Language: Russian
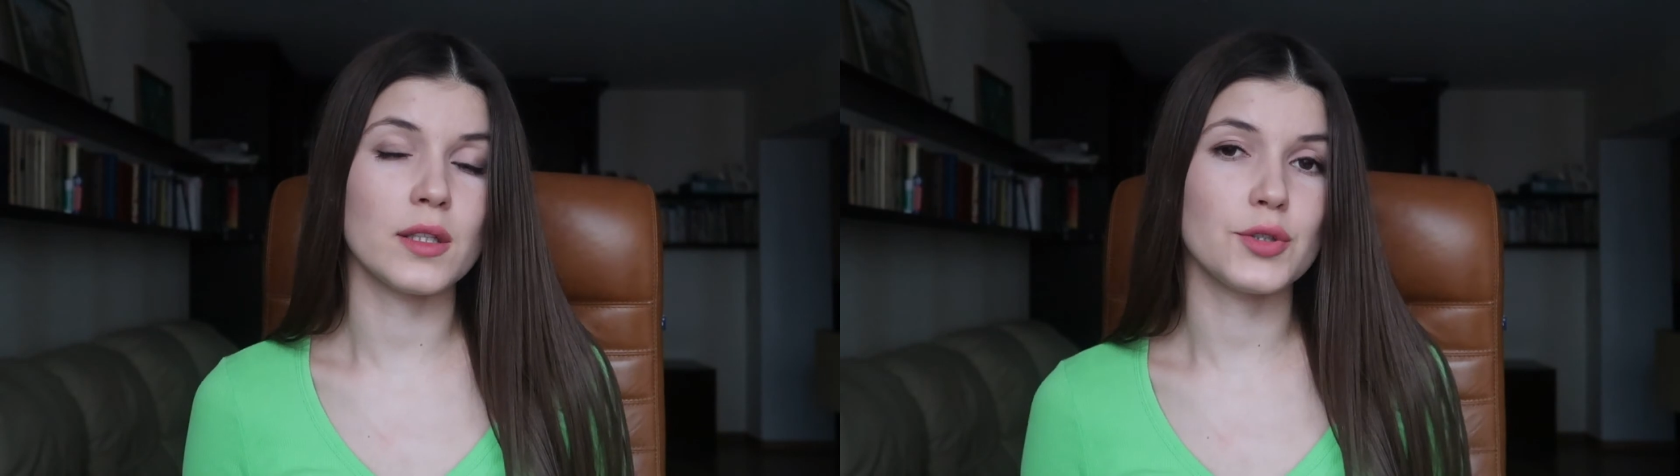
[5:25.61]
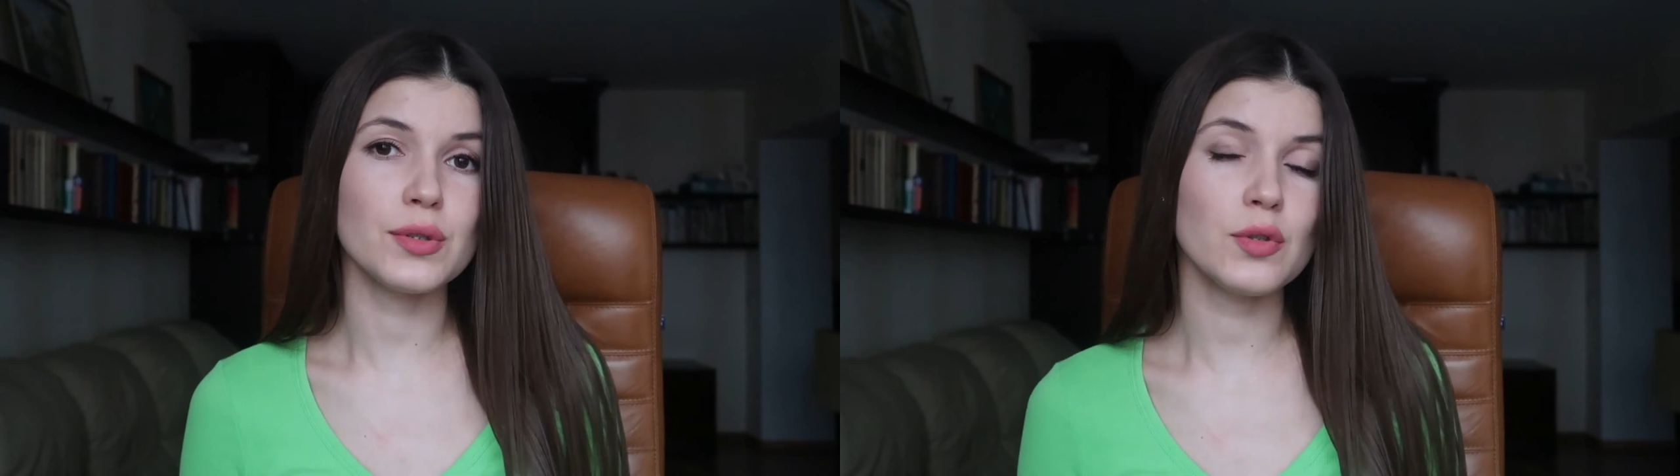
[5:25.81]

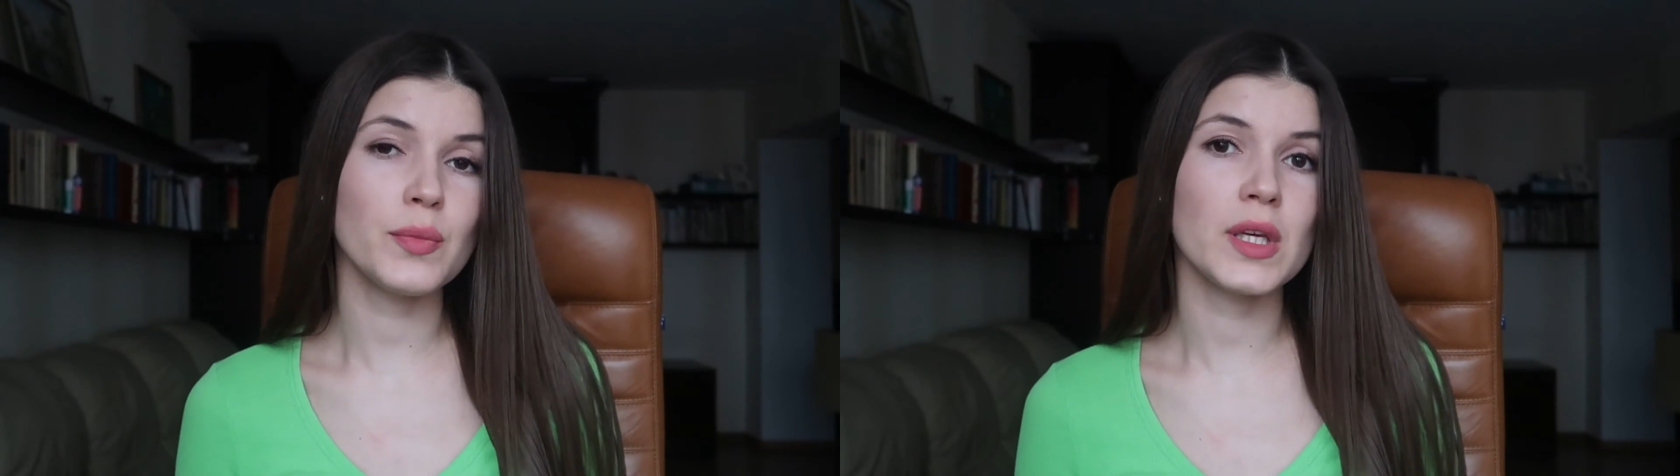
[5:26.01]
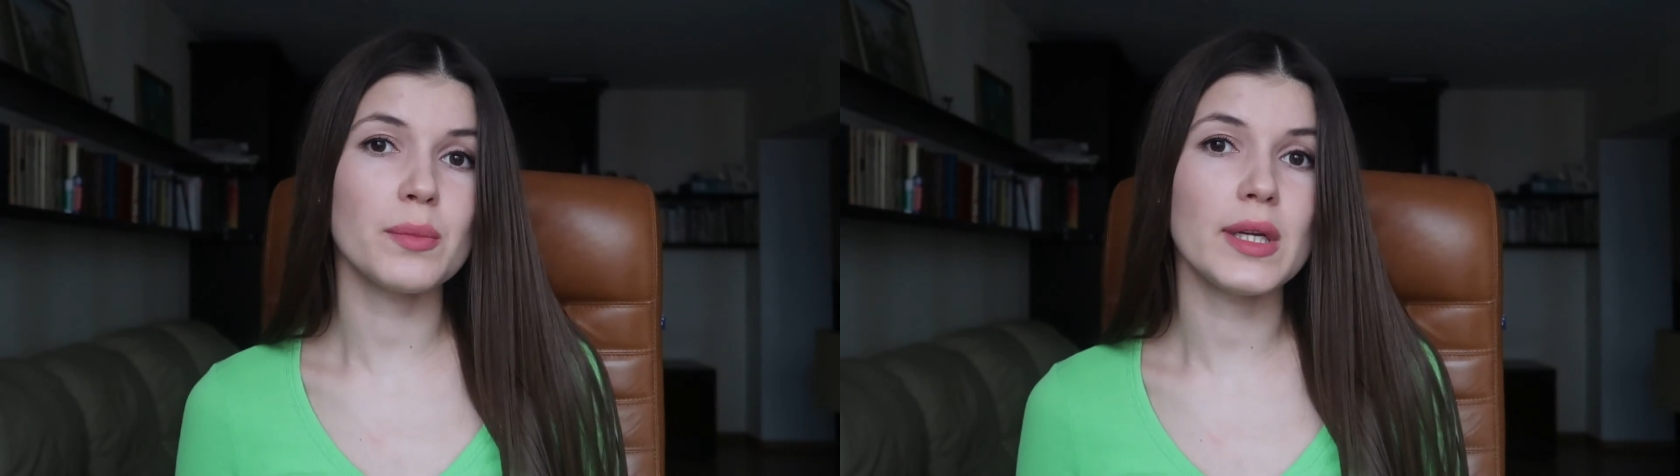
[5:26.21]

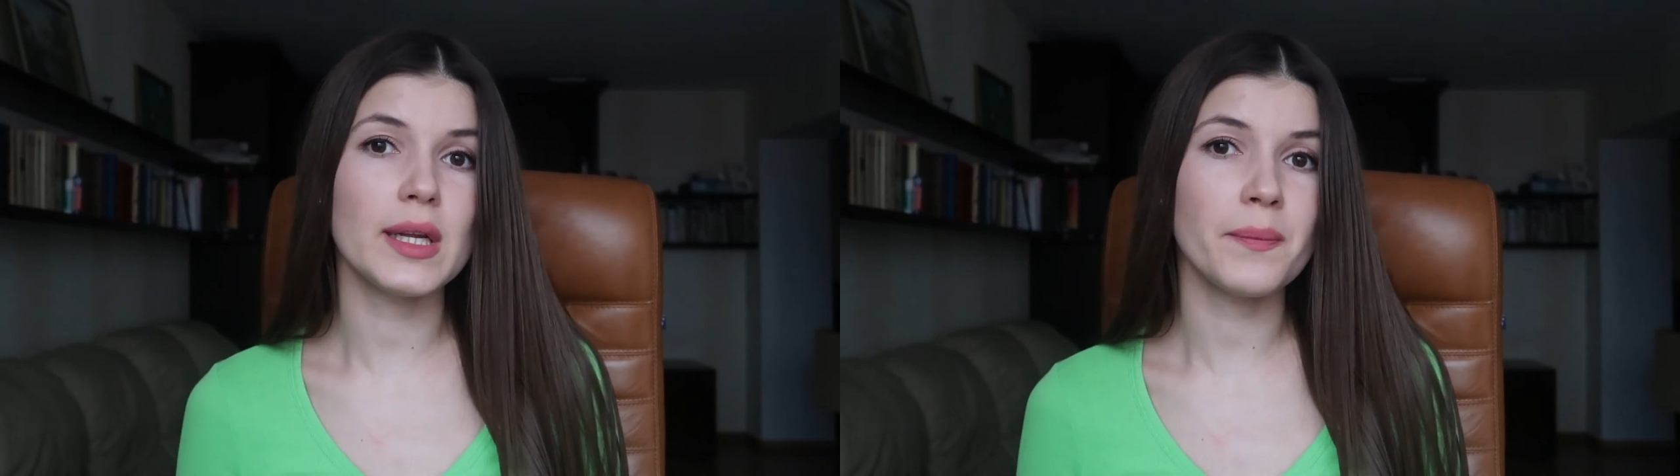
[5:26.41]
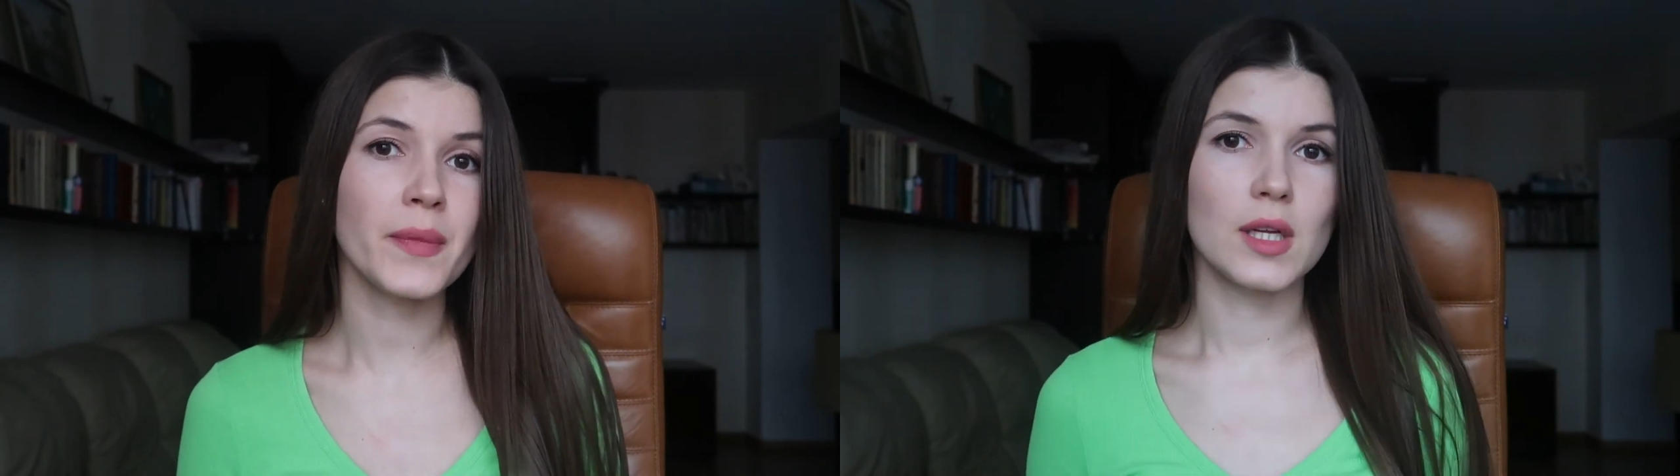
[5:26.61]
недочеты у меня
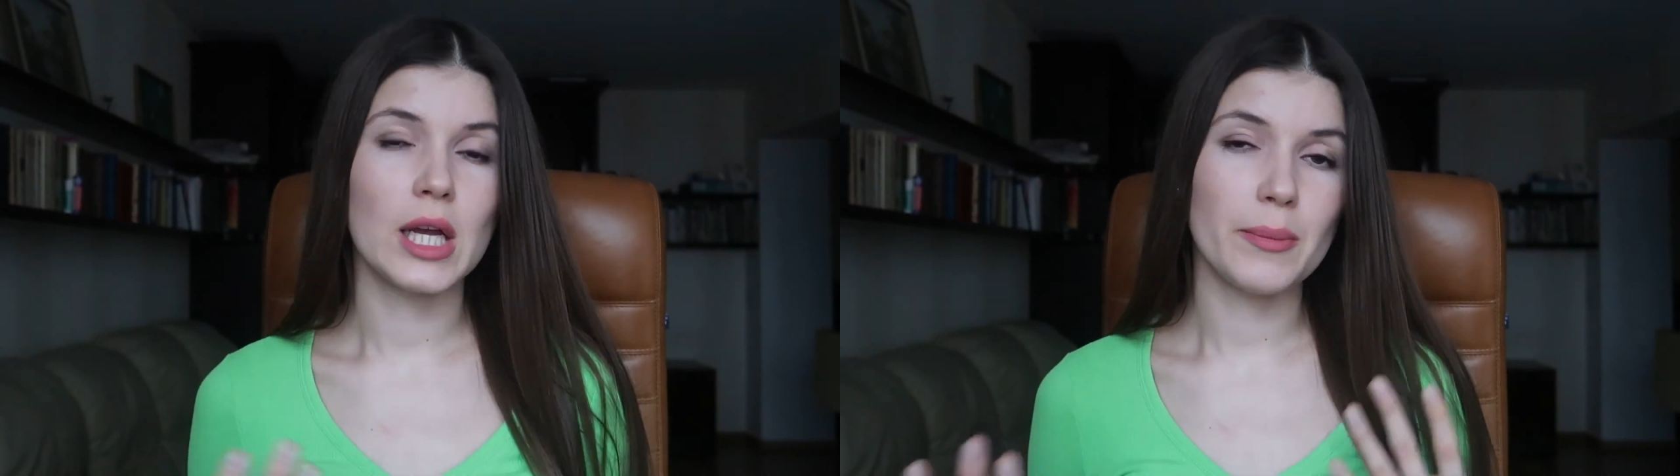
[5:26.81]
были.